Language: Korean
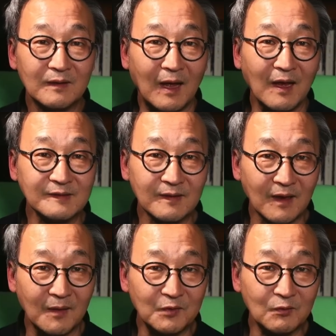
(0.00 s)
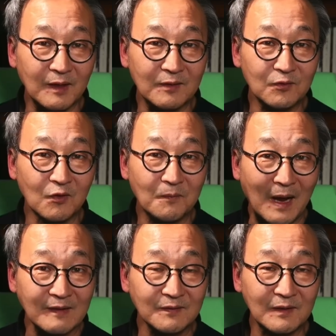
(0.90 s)
당시 대한민국 대통령
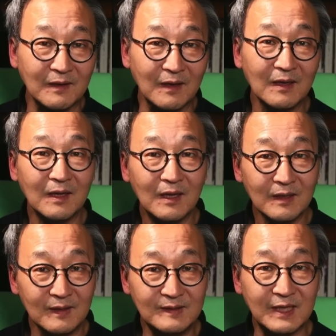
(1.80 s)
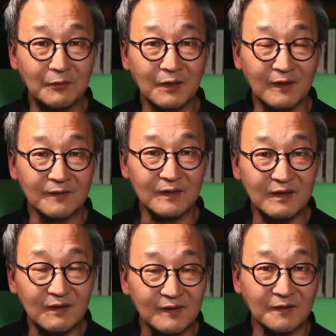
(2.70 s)
박정희가 기자회견에서
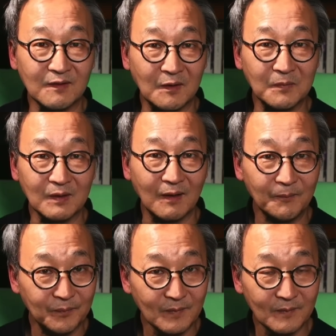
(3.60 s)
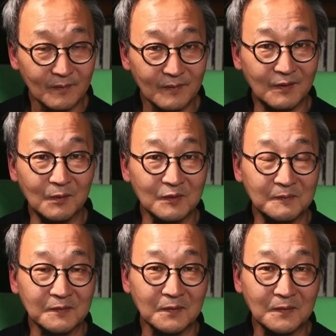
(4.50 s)
이렇게 선언합니다.
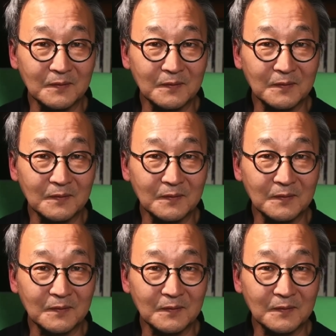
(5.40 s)
들어보십시오.